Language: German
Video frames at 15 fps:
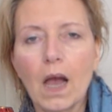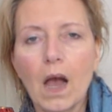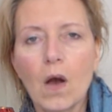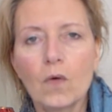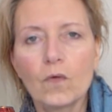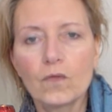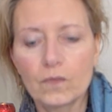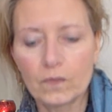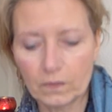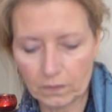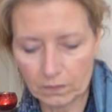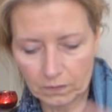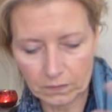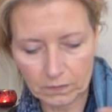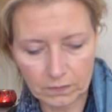auf
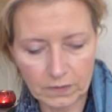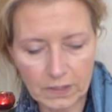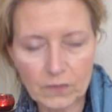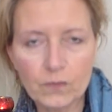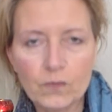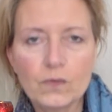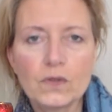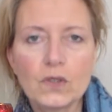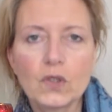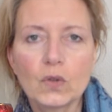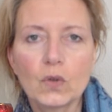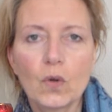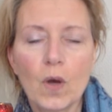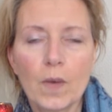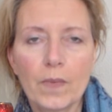den
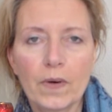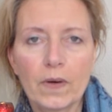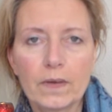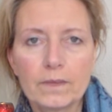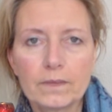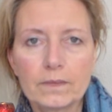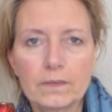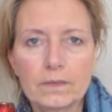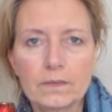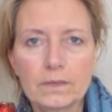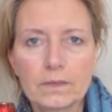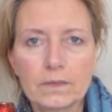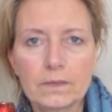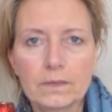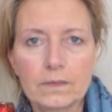physischen Körper.
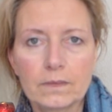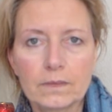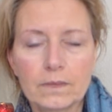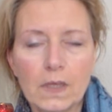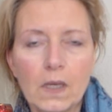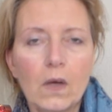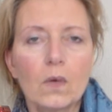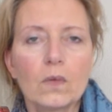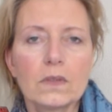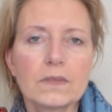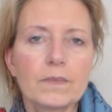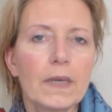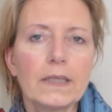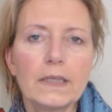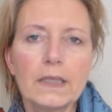Und
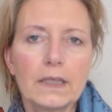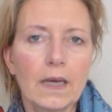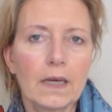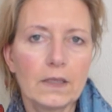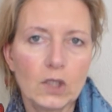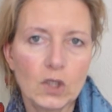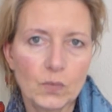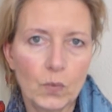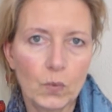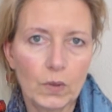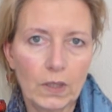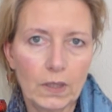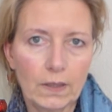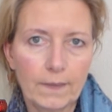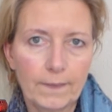das meine ich gar nicht
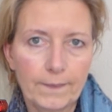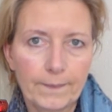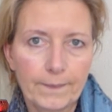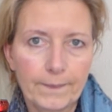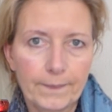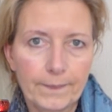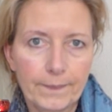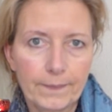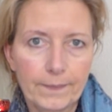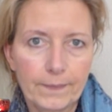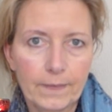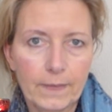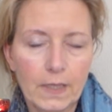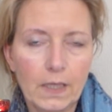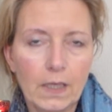spökig
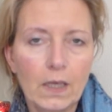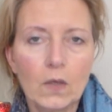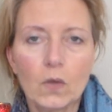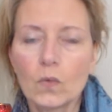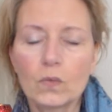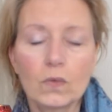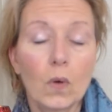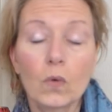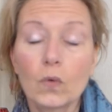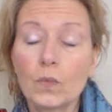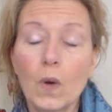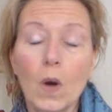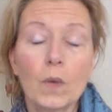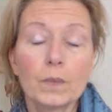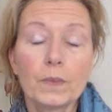und auch
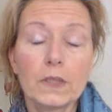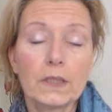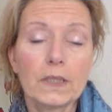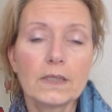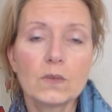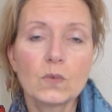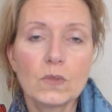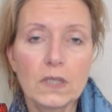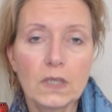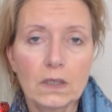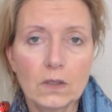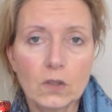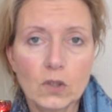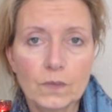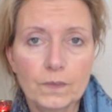überhaupt nicht
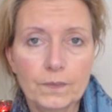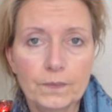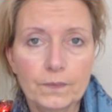esoterisch,